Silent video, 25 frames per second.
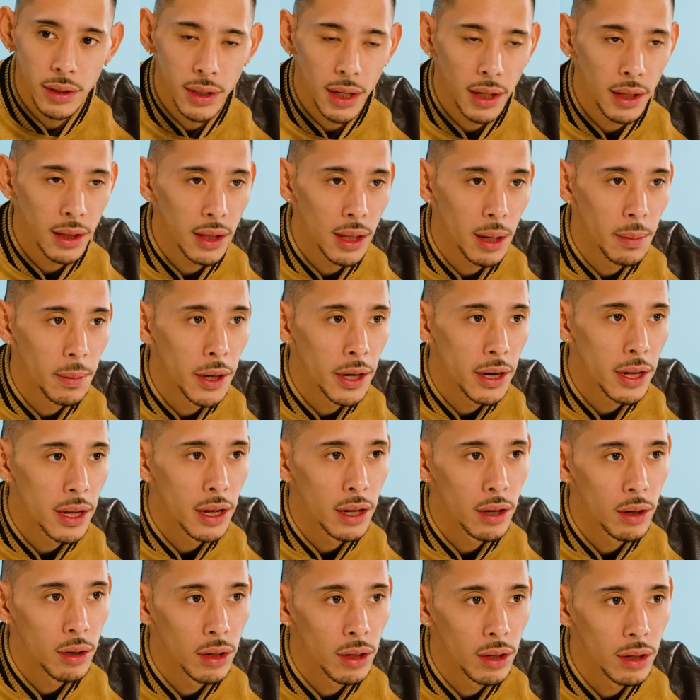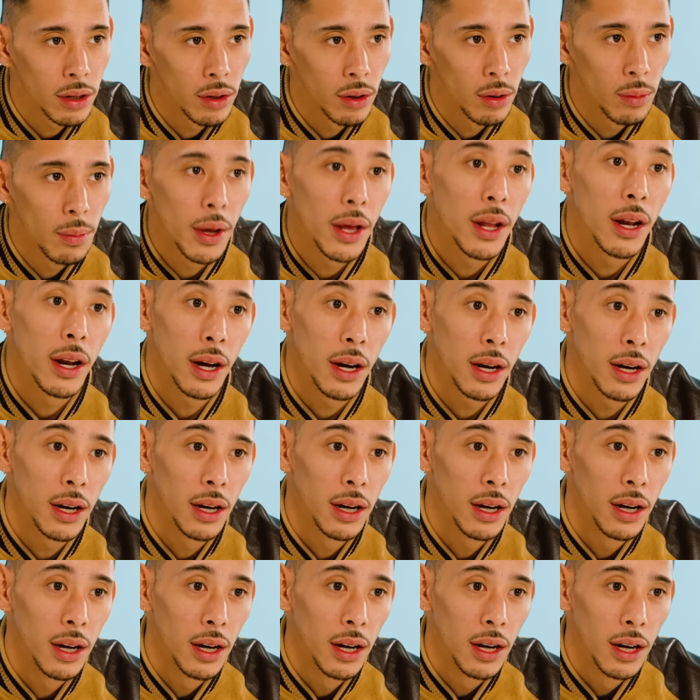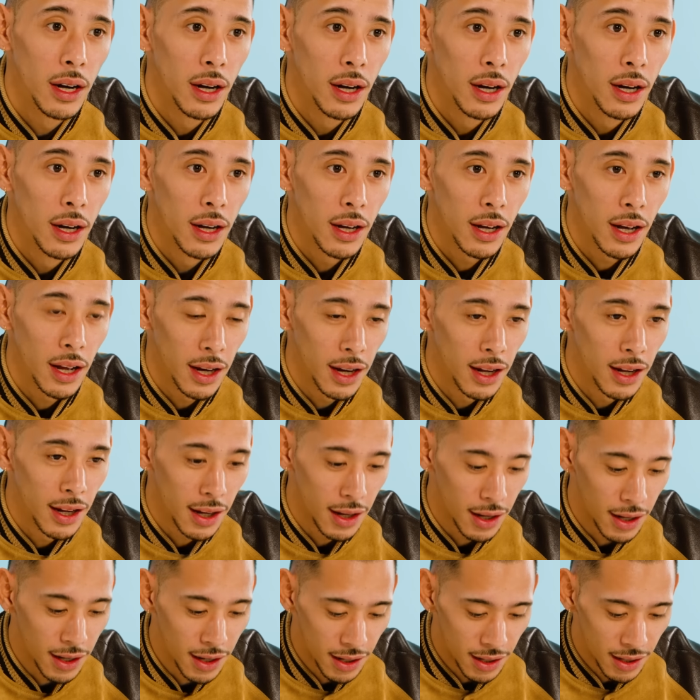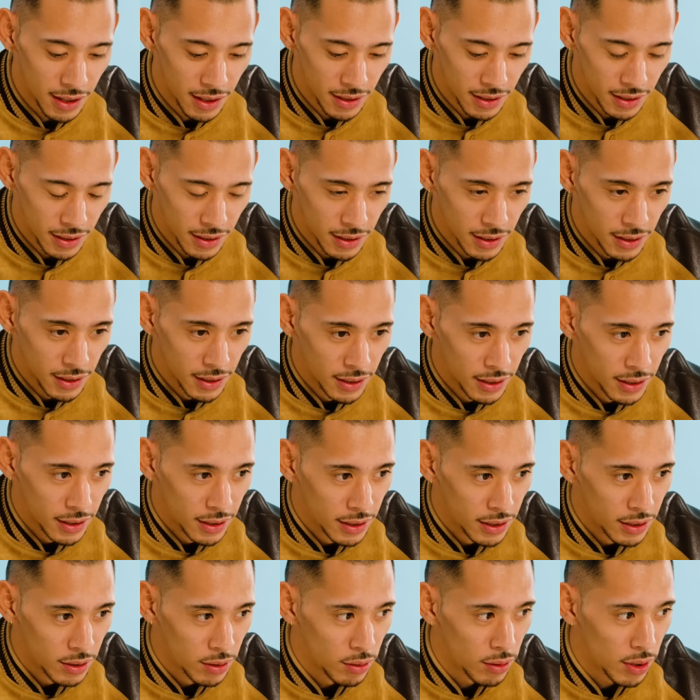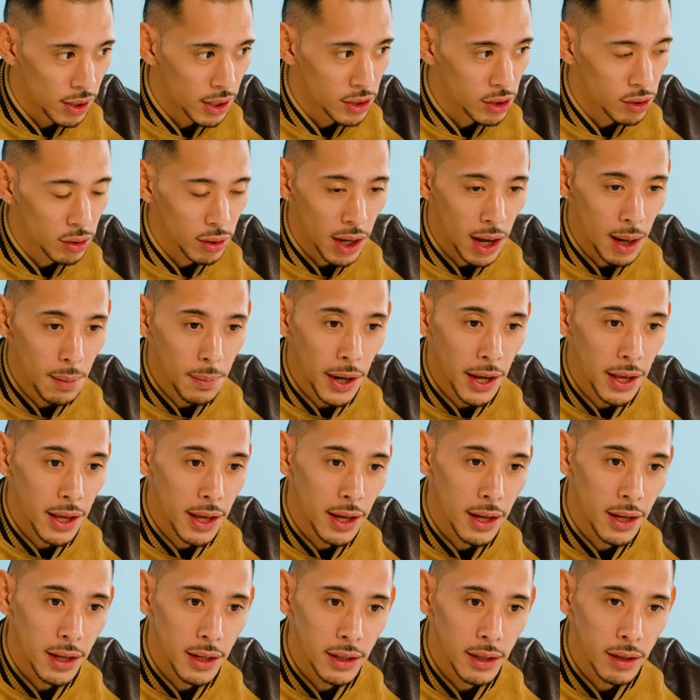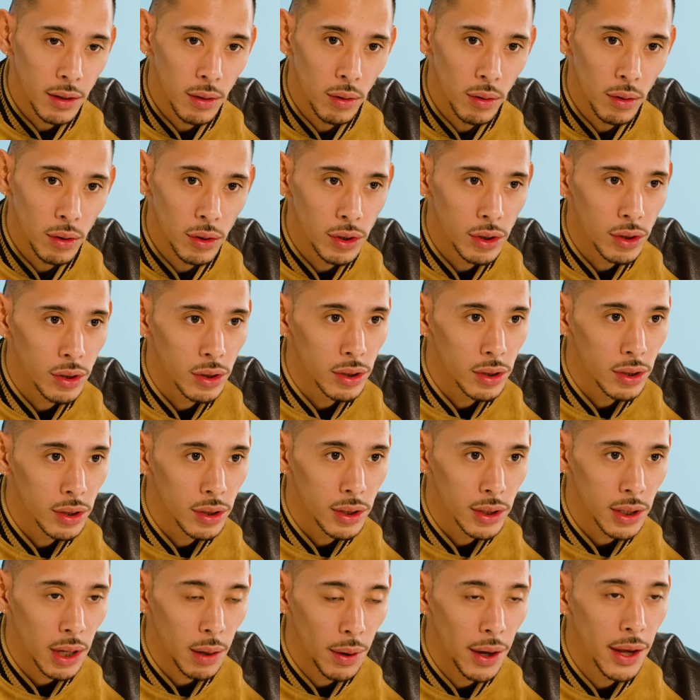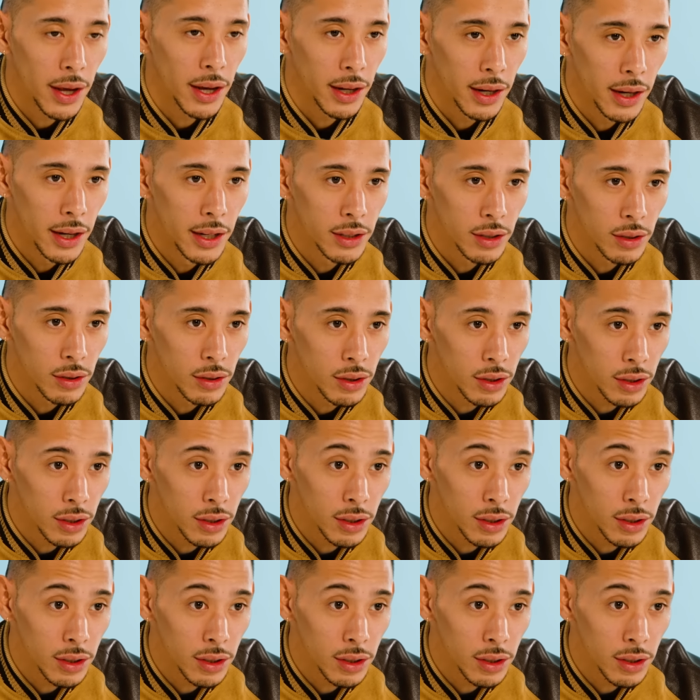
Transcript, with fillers: サンタマリア・ノベーラかなんかのなんかちょっと甘いこう爽やかなやつを